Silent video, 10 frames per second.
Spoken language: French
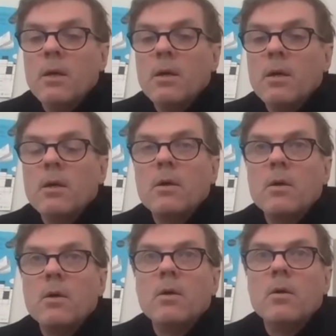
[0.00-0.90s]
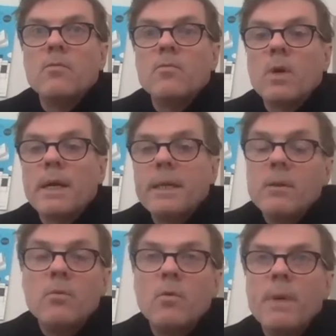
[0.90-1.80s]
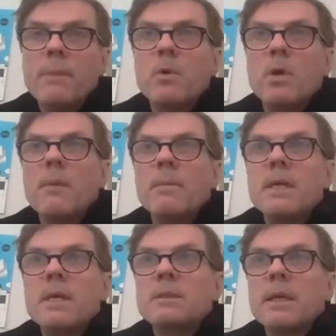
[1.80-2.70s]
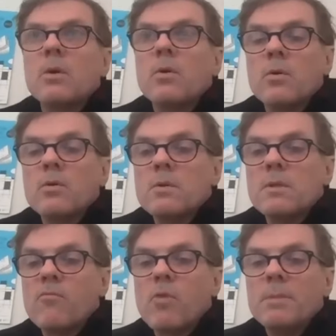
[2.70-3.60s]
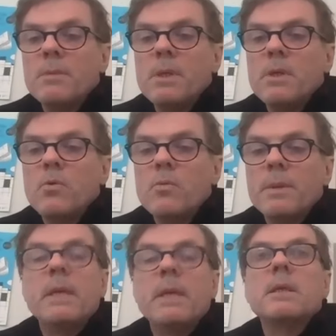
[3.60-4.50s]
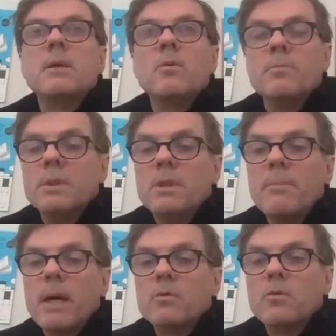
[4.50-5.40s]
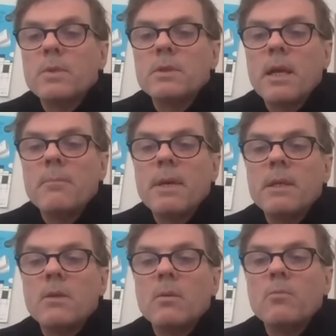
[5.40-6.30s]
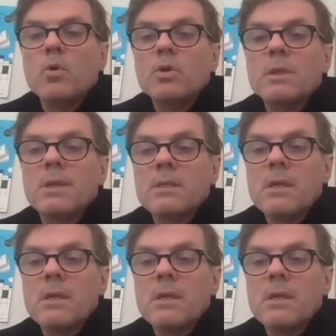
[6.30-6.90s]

Euh, voilà, et de même que la médiathèque euh, Savoie Biblio, médiathèque bidépartementale, mène un projet très